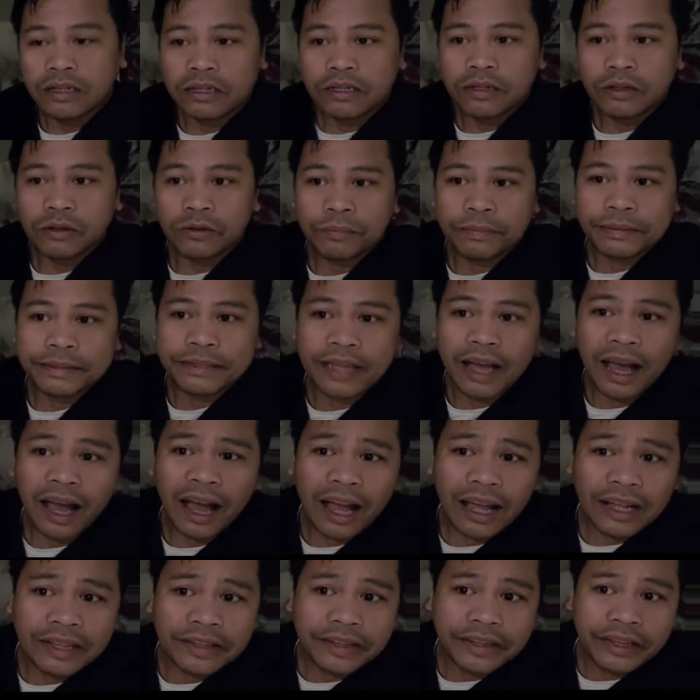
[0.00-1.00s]
Opa,
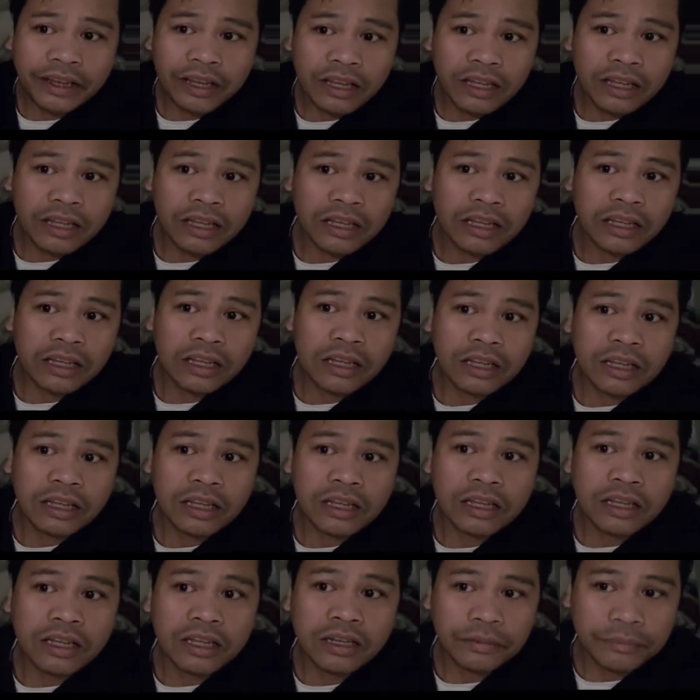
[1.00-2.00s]
Dad.
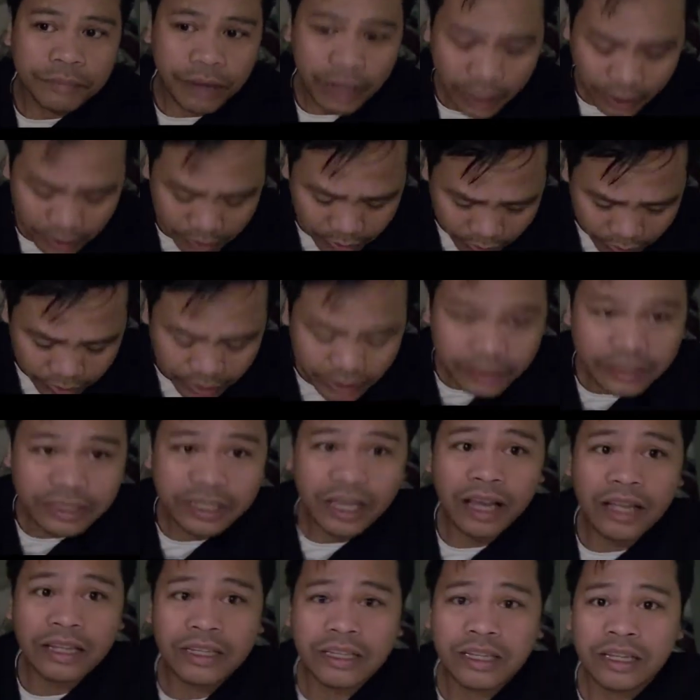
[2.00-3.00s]
Bakit ka
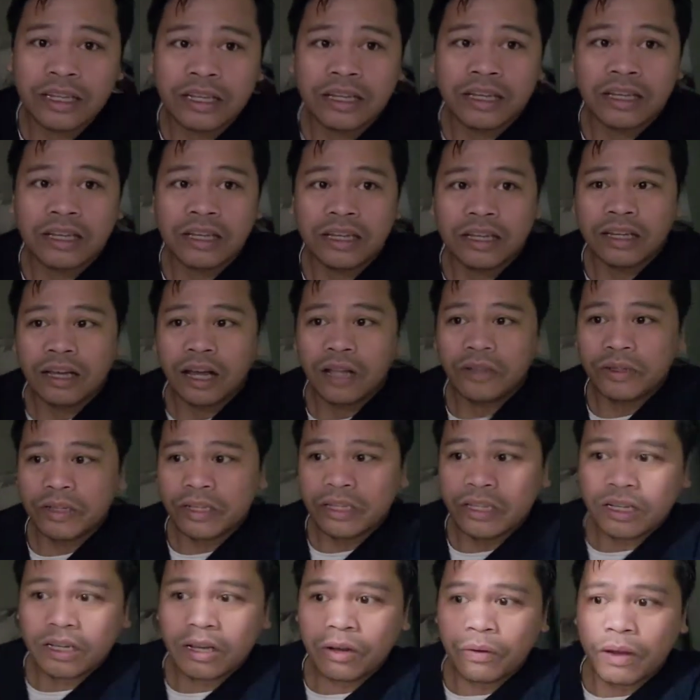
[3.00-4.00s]
nandyan? Anong
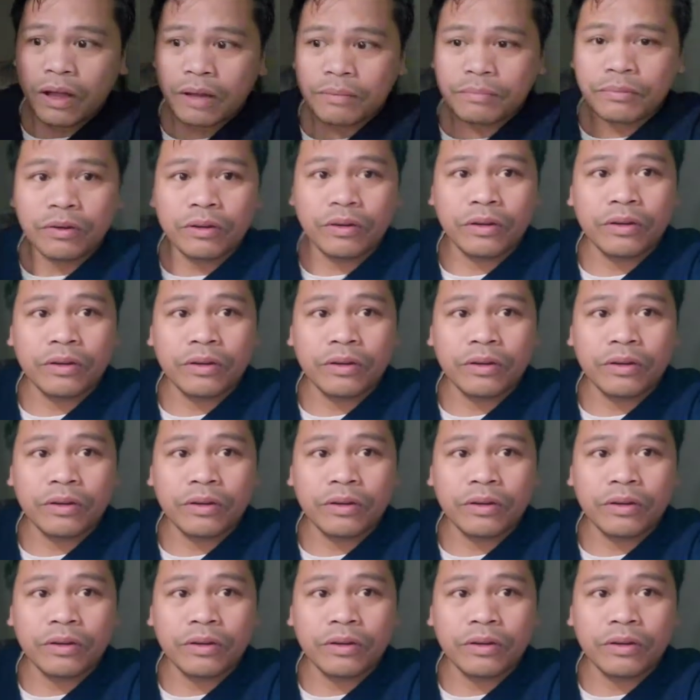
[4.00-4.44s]
ginagawa mo?